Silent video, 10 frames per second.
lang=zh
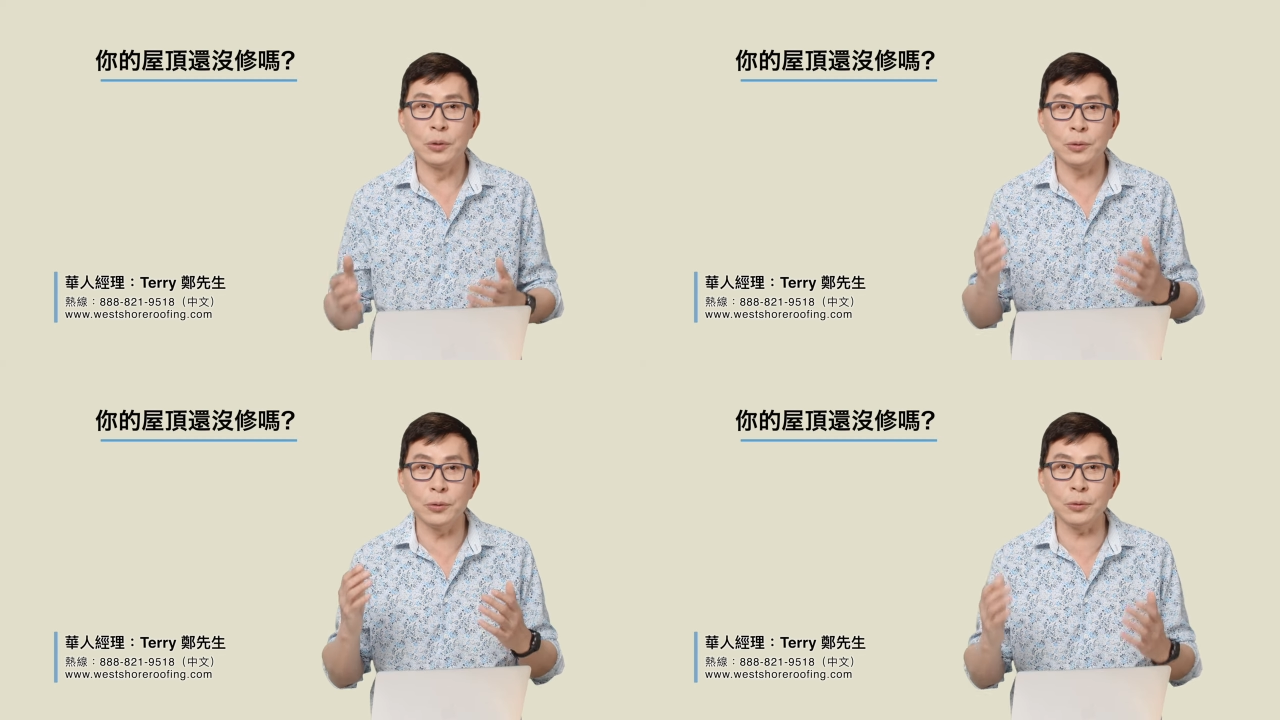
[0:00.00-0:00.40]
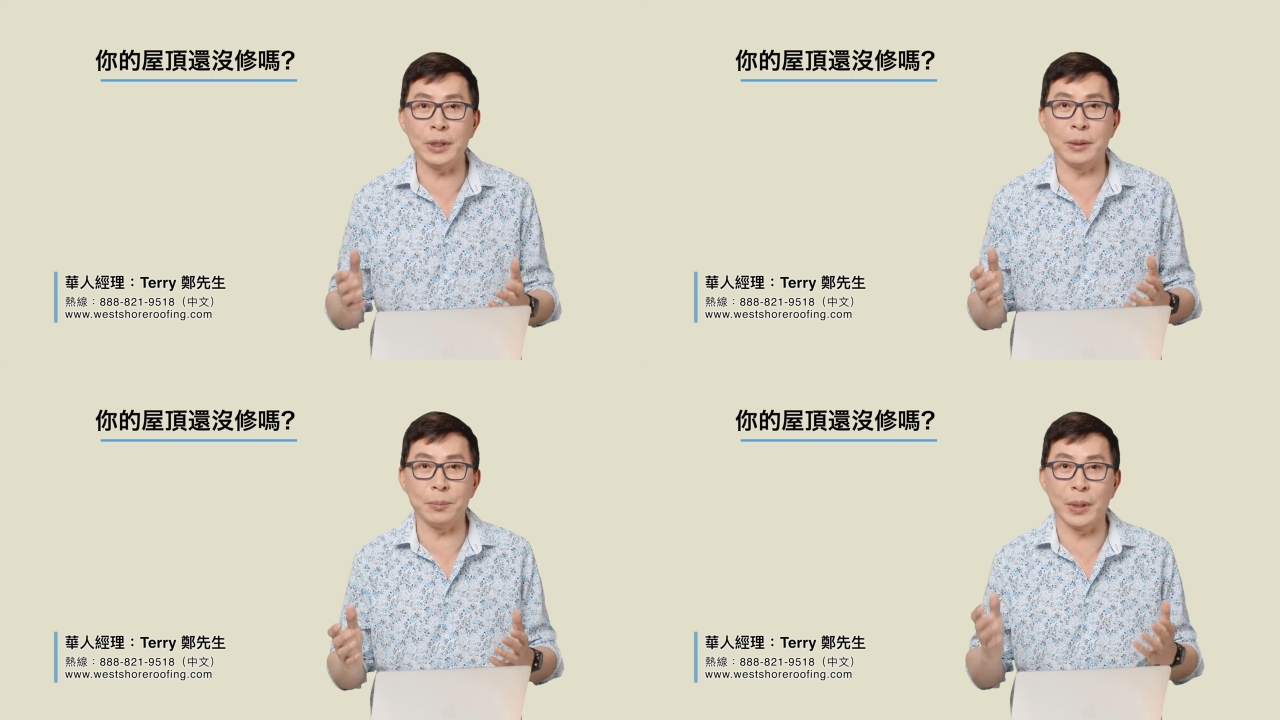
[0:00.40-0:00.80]
屋
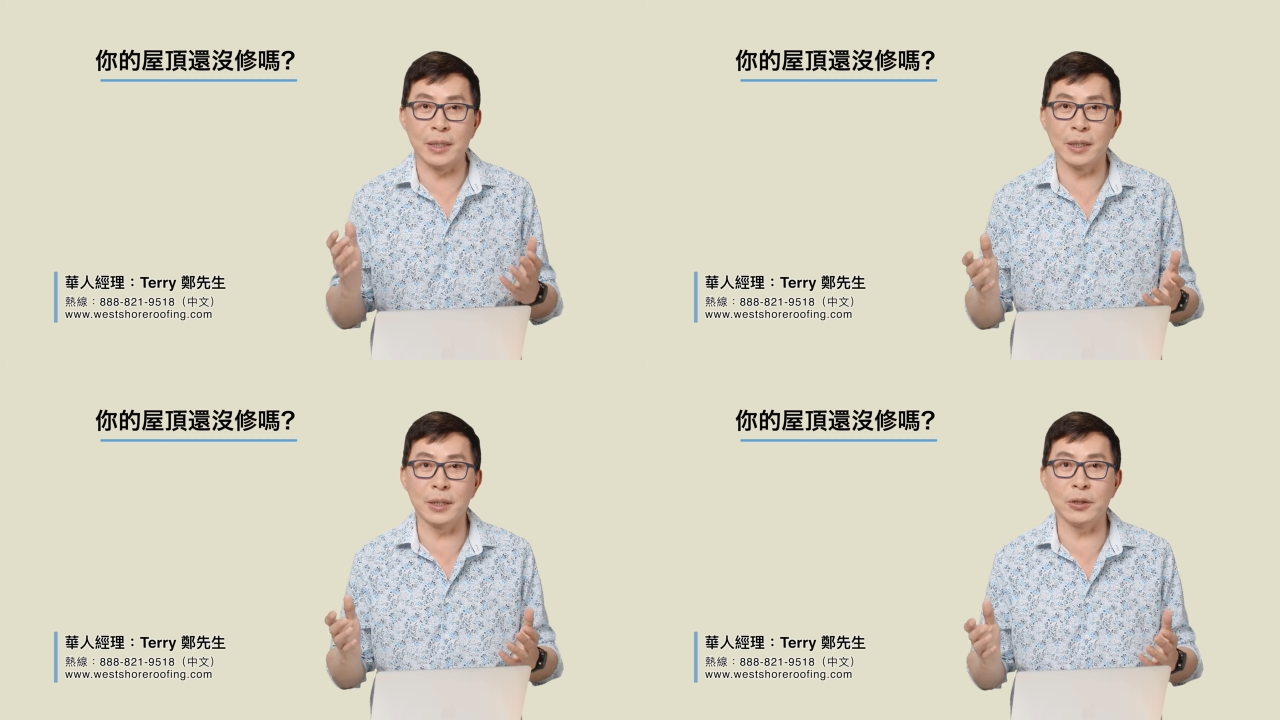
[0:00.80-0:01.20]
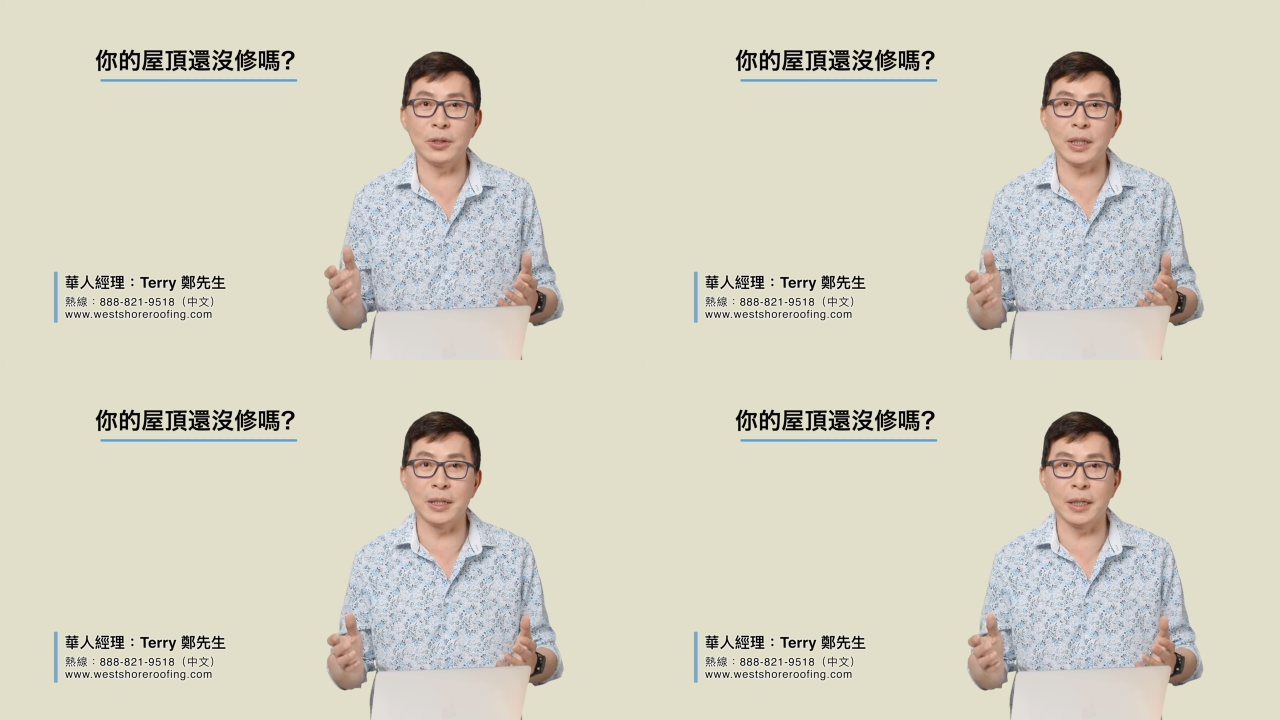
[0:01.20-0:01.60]
顶本身就
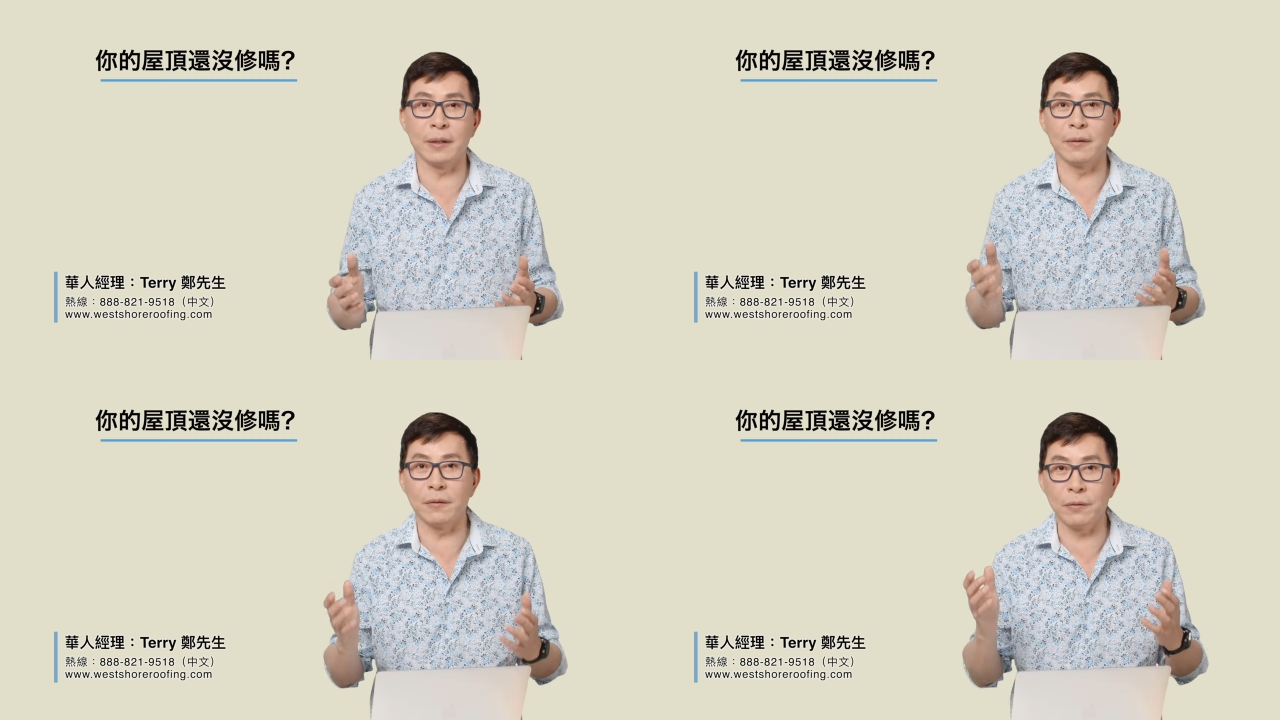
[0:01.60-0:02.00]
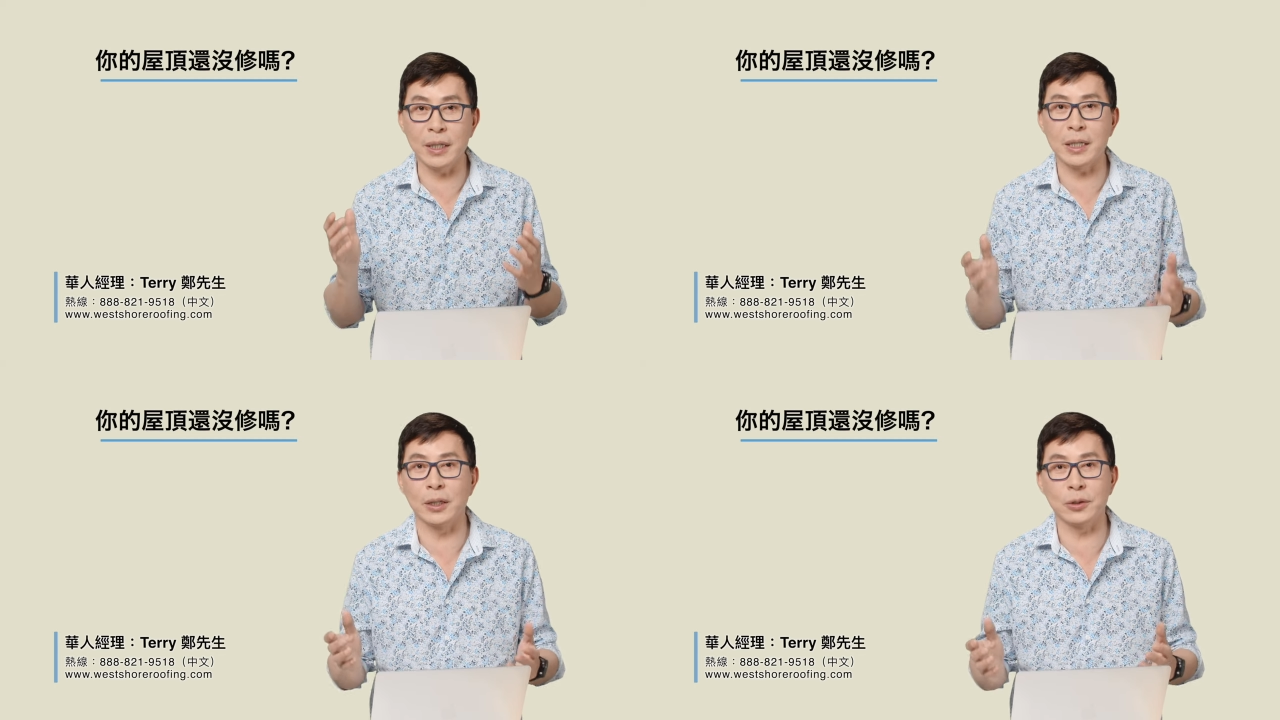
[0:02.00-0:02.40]
是一件
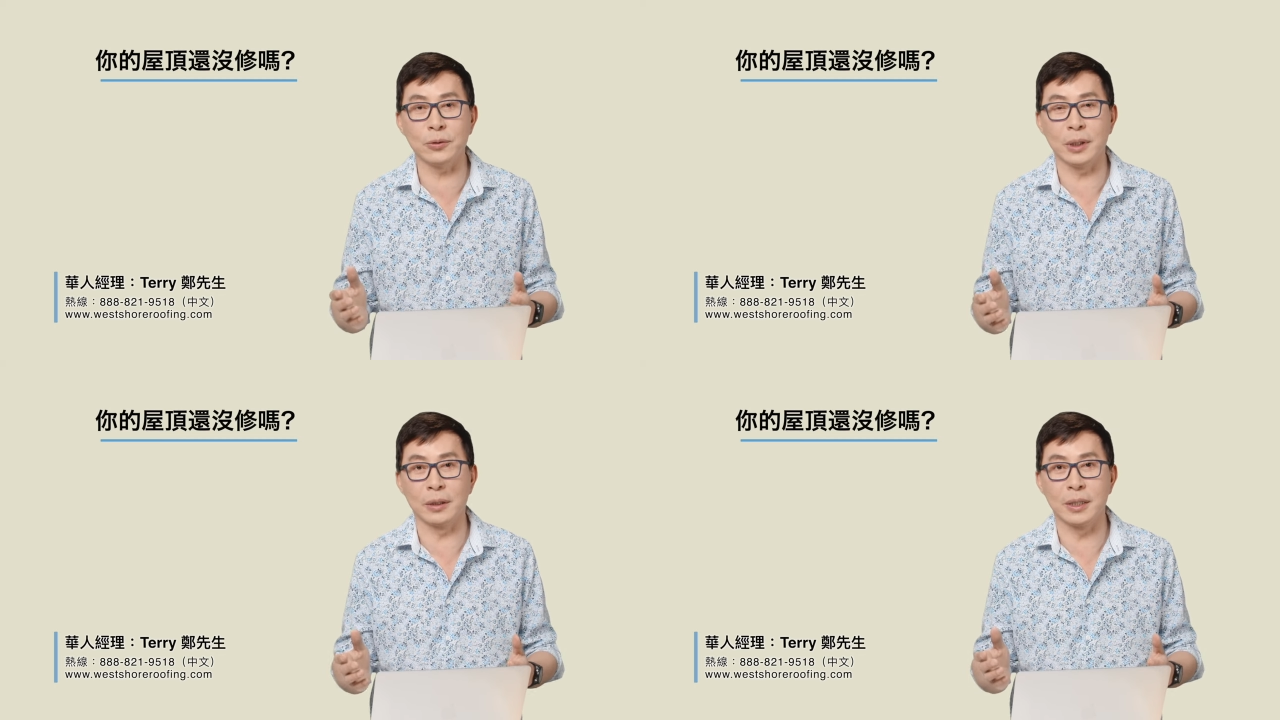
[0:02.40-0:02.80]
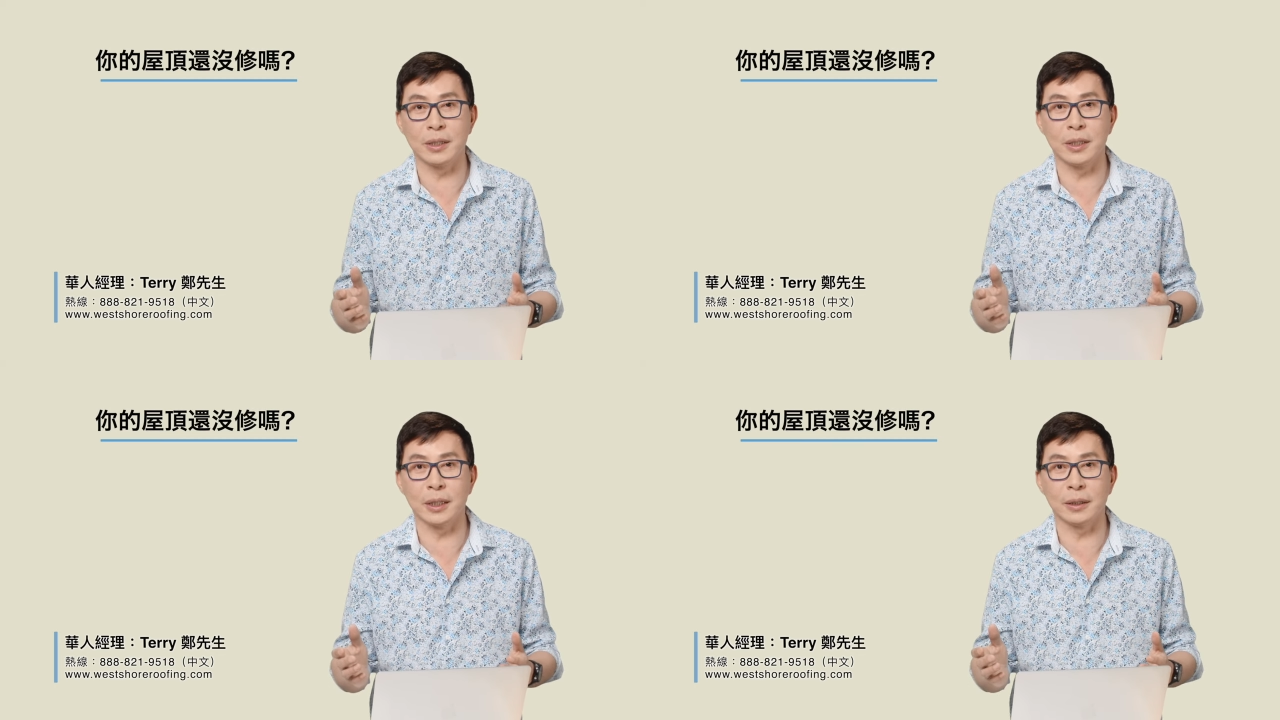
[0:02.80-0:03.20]
非常重要的
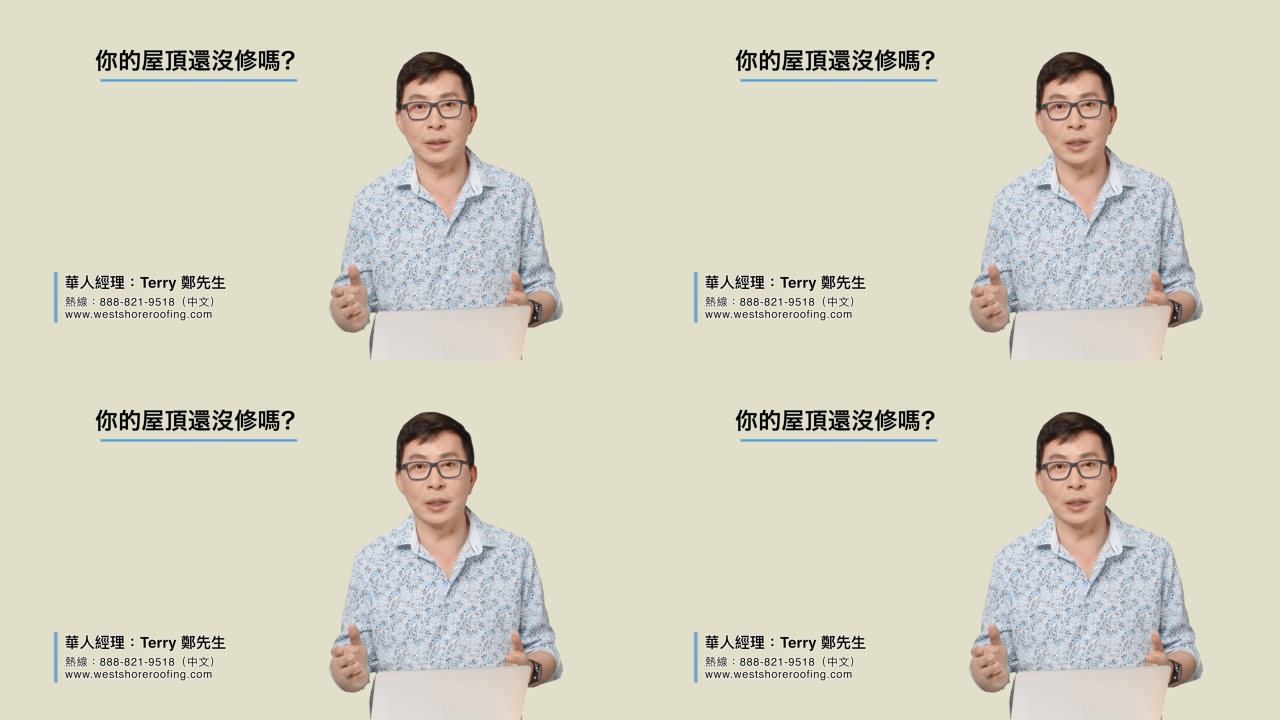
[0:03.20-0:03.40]
事情。